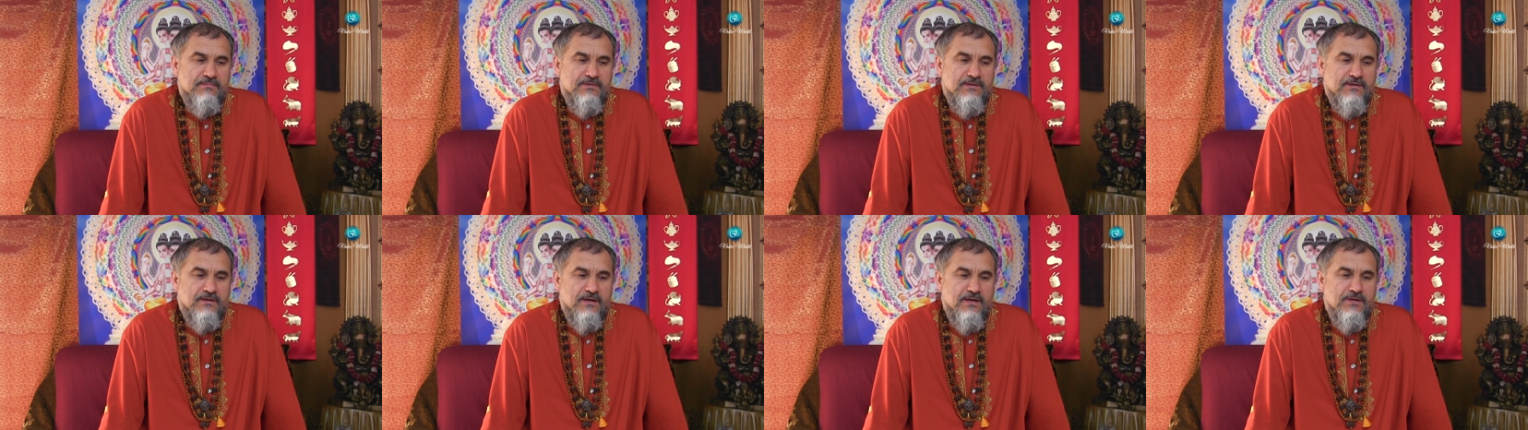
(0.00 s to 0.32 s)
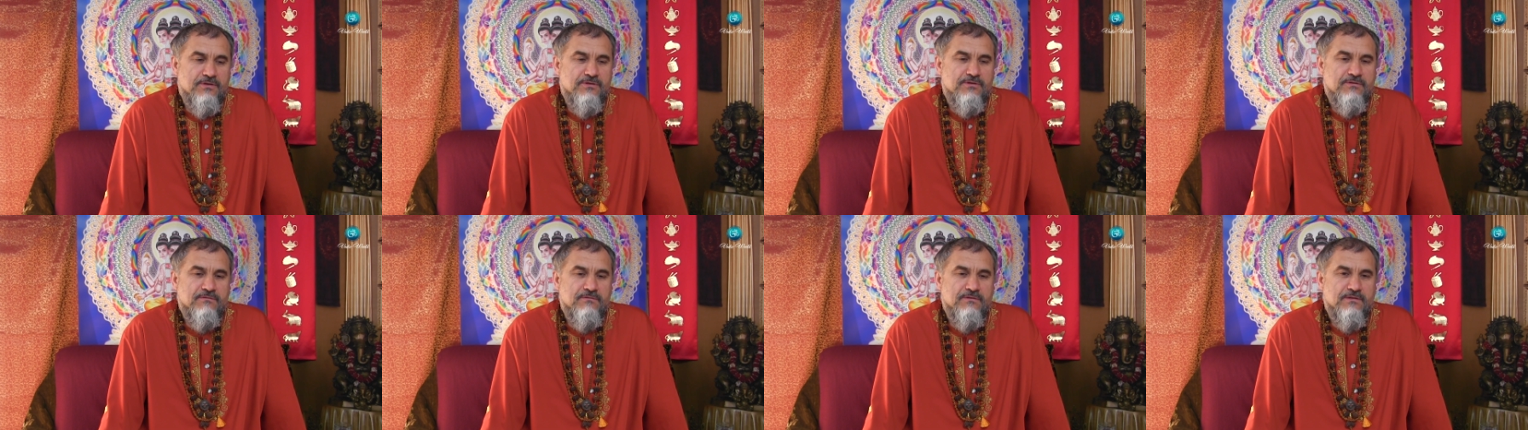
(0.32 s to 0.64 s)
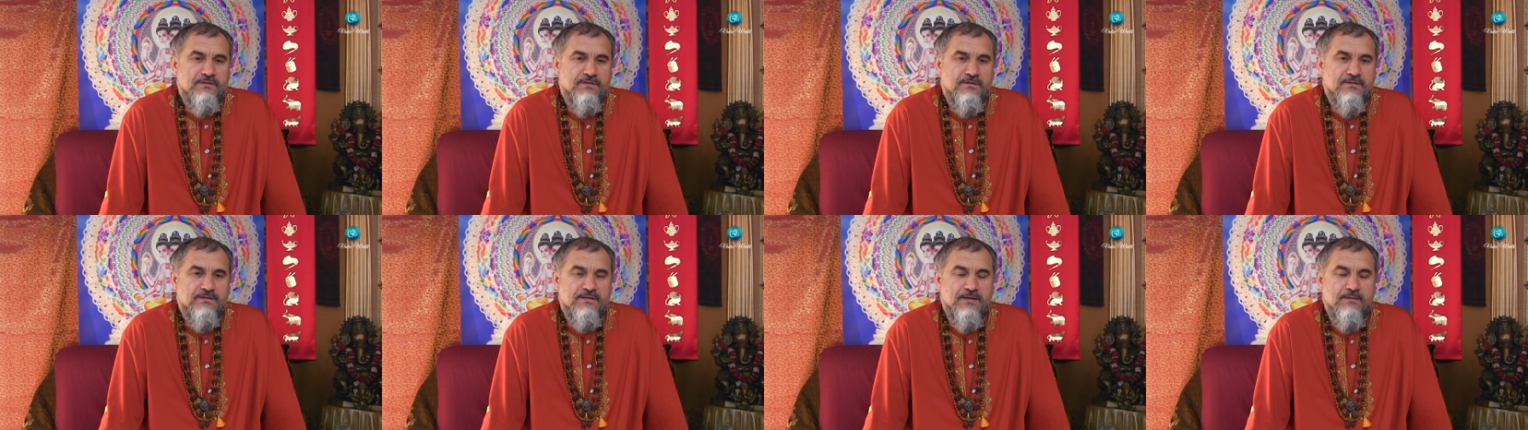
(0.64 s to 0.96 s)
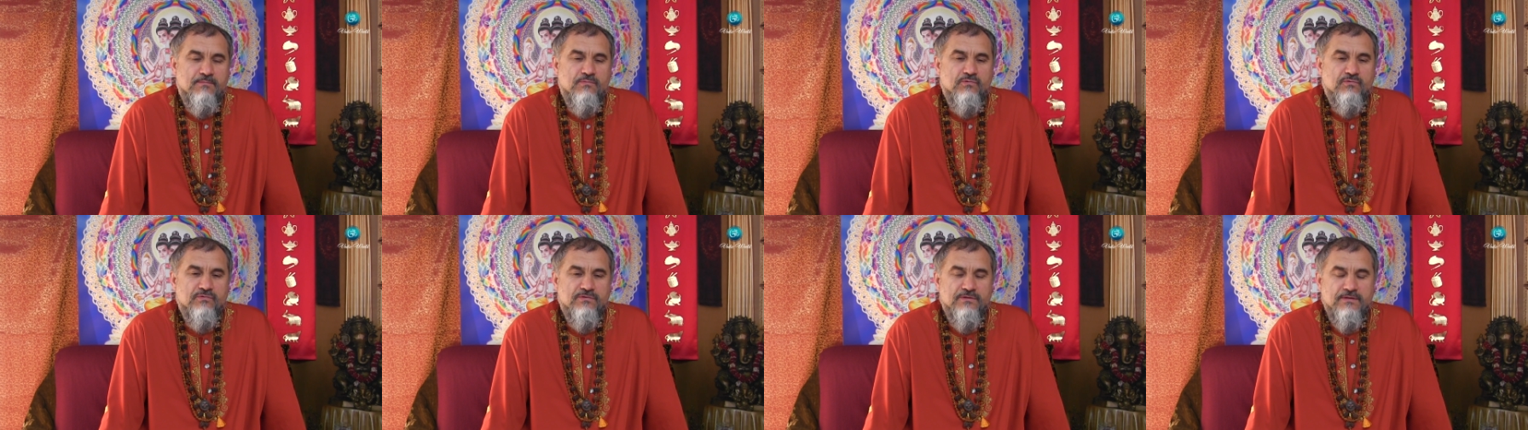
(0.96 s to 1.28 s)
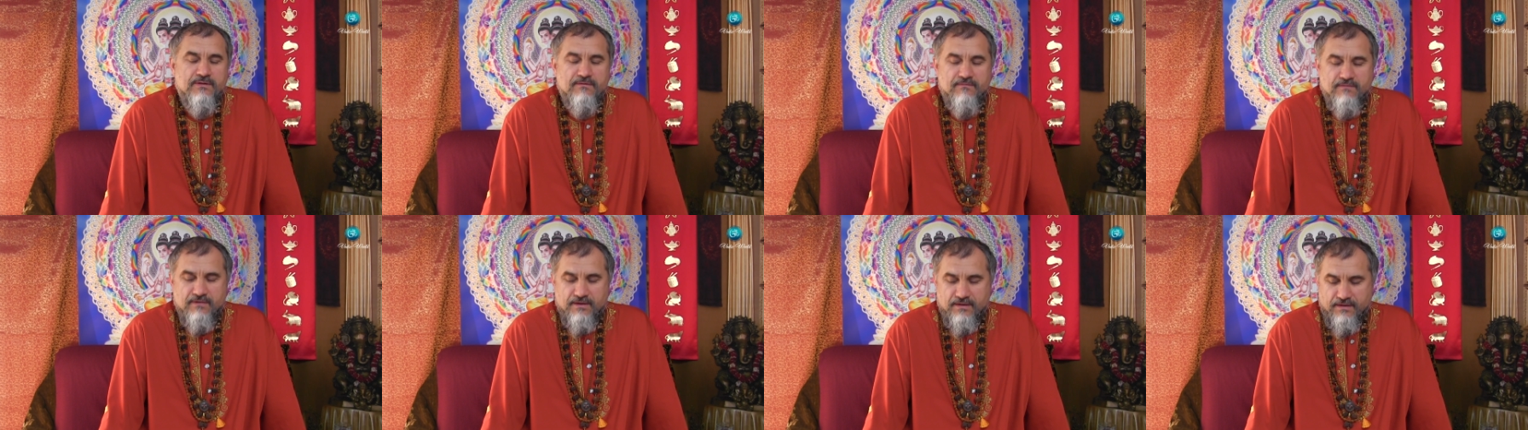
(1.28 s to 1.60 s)
заканчивается
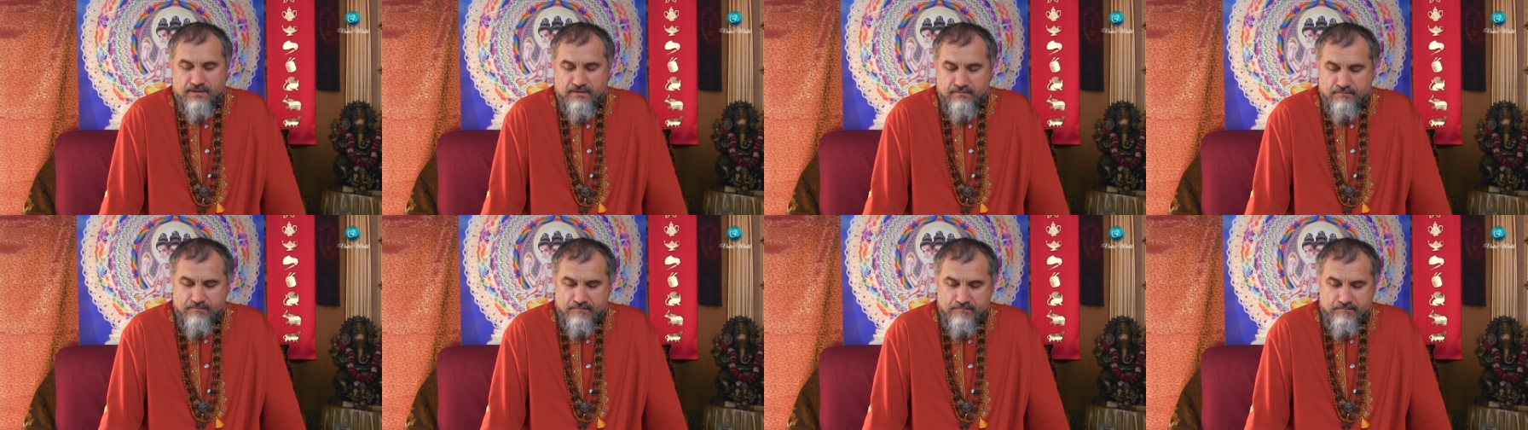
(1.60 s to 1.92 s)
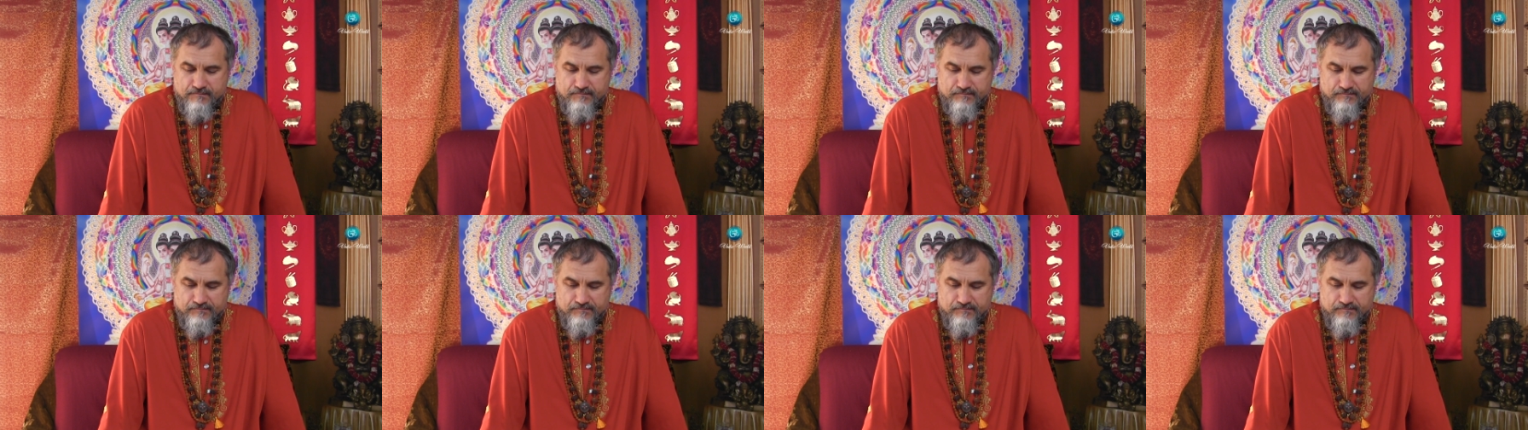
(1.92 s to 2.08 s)
самоузнаванием.